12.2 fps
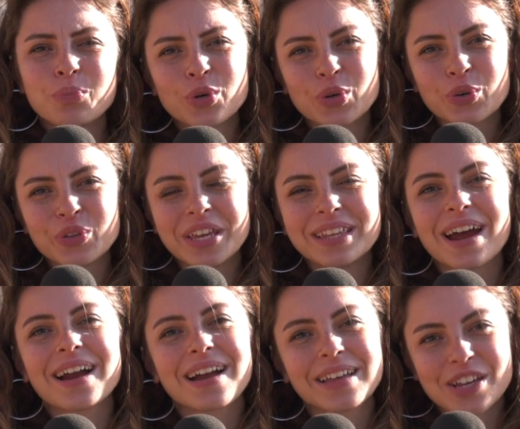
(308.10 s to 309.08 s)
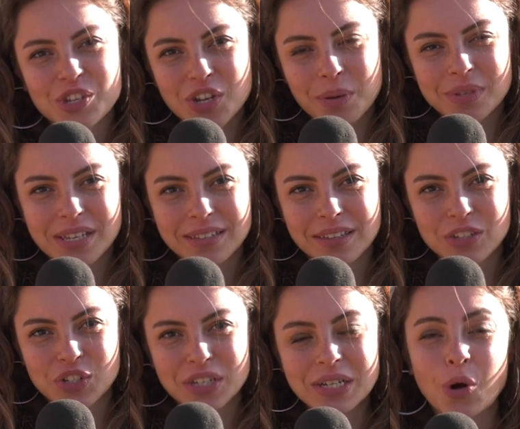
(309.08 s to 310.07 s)
Bugün yeni arkadaşlarımıza
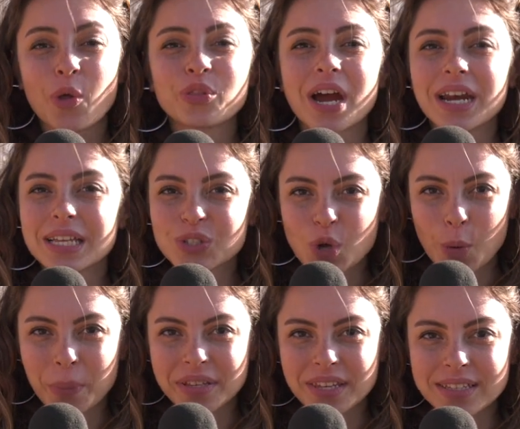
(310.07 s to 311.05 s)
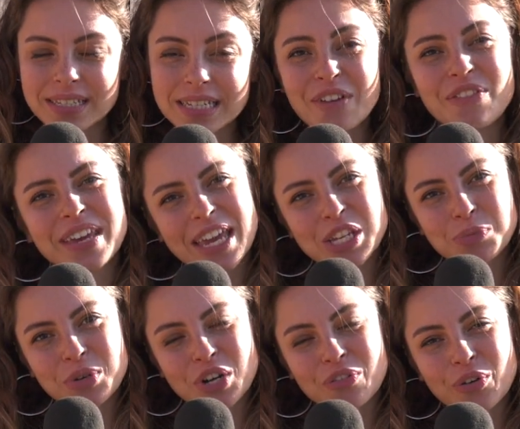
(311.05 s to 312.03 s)
tanıştık, onlarla sohbet ettik ve Genç
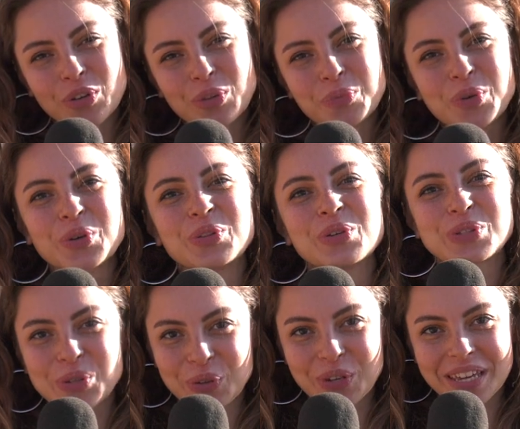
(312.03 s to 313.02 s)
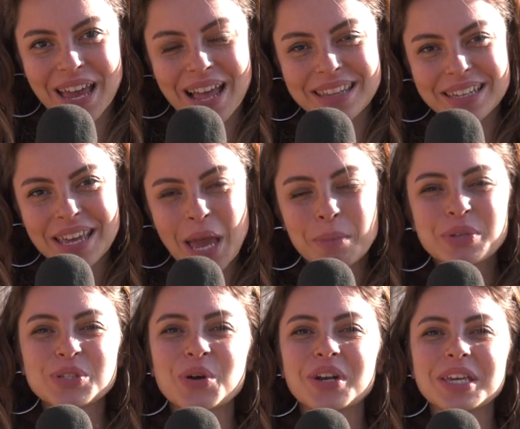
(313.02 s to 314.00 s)
Mikrofon'un bugünlük sonuna geldik. Bir
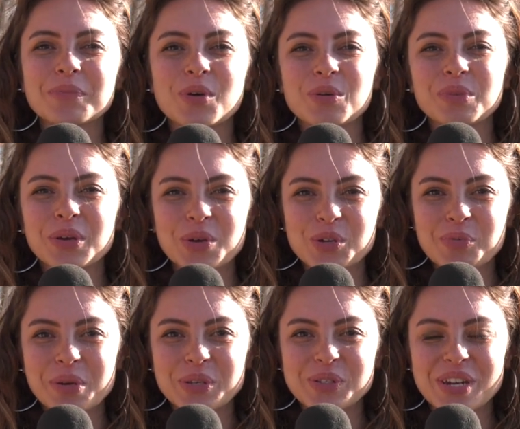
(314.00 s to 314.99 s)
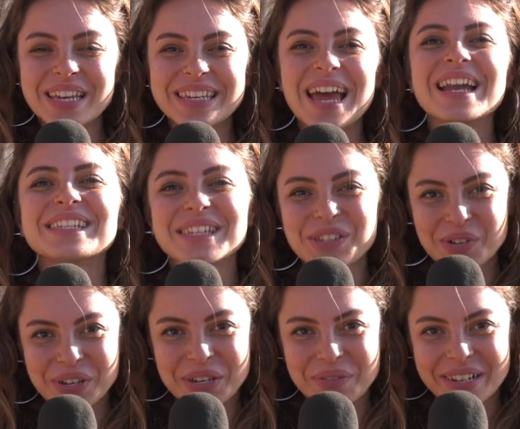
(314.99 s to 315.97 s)
sonraki bölümde görüşmek üzere, kendinize çok iyi